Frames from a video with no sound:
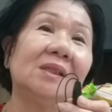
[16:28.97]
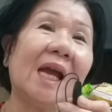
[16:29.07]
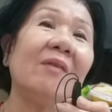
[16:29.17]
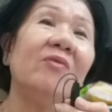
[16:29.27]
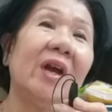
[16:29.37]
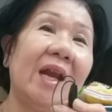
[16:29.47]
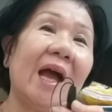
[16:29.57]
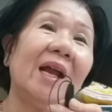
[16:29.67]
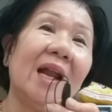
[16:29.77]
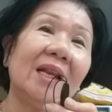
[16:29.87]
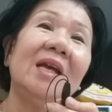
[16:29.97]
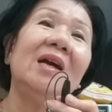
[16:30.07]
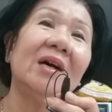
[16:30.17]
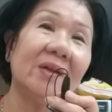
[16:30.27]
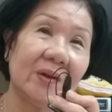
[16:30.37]
các vị đã
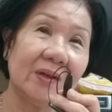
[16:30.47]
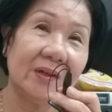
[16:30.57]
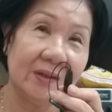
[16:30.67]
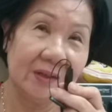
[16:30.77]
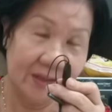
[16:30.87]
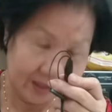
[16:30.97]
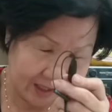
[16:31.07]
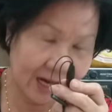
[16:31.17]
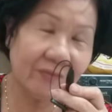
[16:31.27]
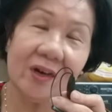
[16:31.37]
đi hết rồi. Các